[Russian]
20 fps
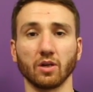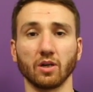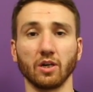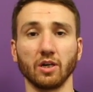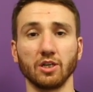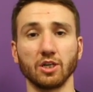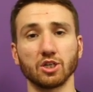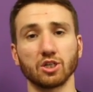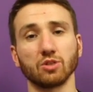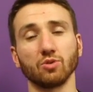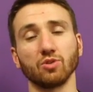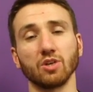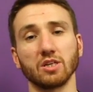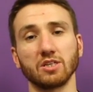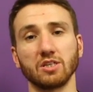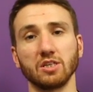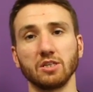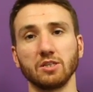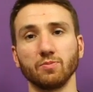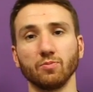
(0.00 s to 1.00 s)
Конечно, у
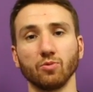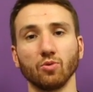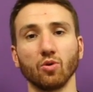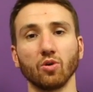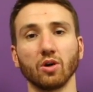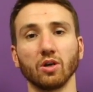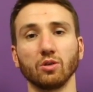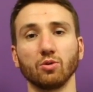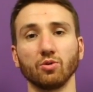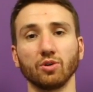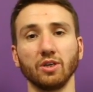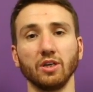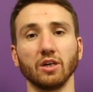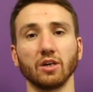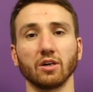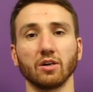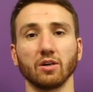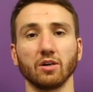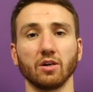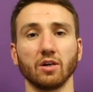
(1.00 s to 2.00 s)
нас есть много
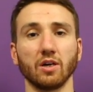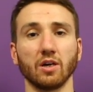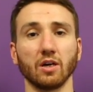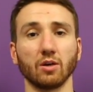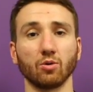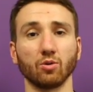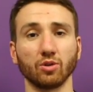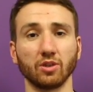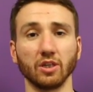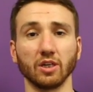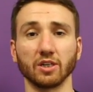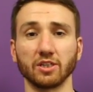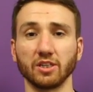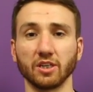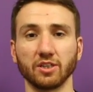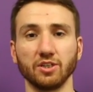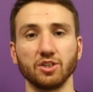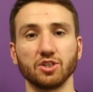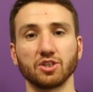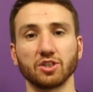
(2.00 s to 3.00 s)
других а, крутых
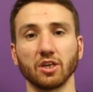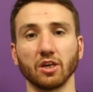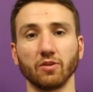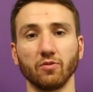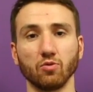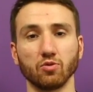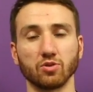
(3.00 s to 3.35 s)
технических